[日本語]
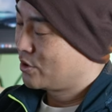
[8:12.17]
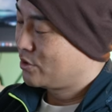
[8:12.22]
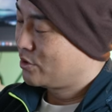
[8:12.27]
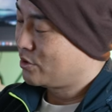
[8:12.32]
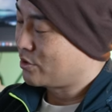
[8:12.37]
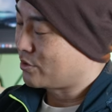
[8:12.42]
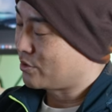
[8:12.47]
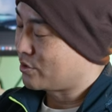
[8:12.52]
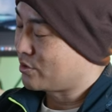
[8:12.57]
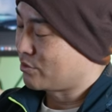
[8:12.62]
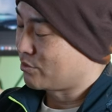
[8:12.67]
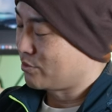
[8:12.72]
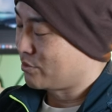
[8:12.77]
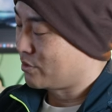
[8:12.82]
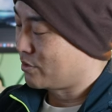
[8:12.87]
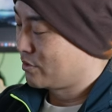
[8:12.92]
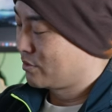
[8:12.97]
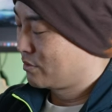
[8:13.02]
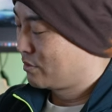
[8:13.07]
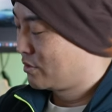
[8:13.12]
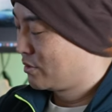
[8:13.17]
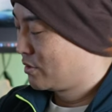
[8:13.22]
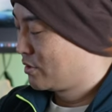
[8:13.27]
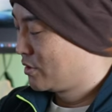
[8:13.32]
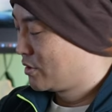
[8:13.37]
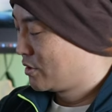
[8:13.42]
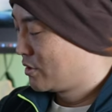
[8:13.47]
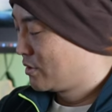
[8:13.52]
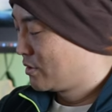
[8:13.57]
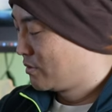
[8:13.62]
リアでいいよね。
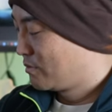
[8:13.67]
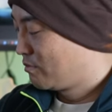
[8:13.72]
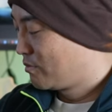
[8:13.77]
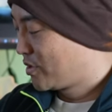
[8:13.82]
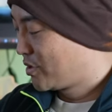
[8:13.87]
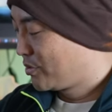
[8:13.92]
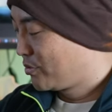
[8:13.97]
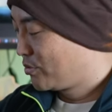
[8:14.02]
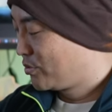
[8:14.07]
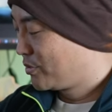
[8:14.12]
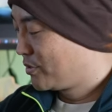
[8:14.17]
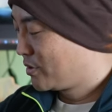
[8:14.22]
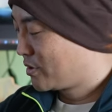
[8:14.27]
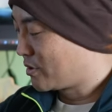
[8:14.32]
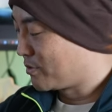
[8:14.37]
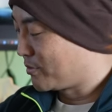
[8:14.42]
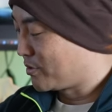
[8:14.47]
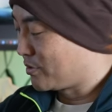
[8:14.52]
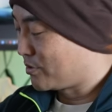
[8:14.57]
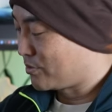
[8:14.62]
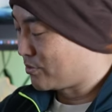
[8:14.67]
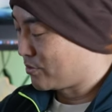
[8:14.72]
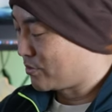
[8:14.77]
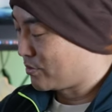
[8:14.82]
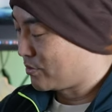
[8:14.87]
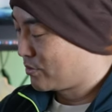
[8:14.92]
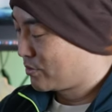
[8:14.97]
まあ、両方できてもいいんでしょうけど。